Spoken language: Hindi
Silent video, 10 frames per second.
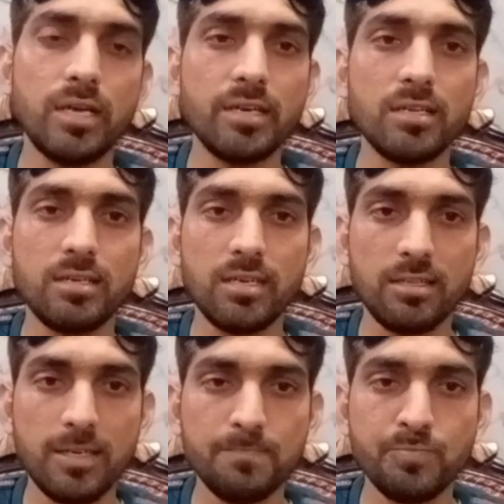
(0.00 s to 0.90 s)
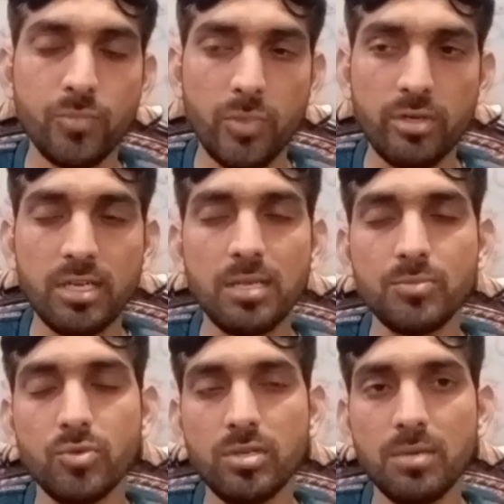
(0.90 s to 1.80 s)
हैंडल किया था और
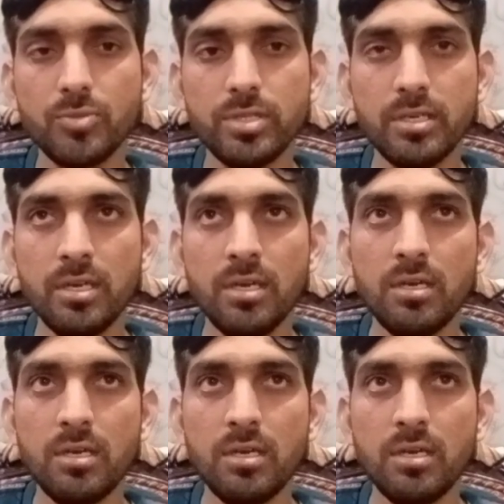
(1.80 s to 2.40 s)
अलहमदिल्ला मुझे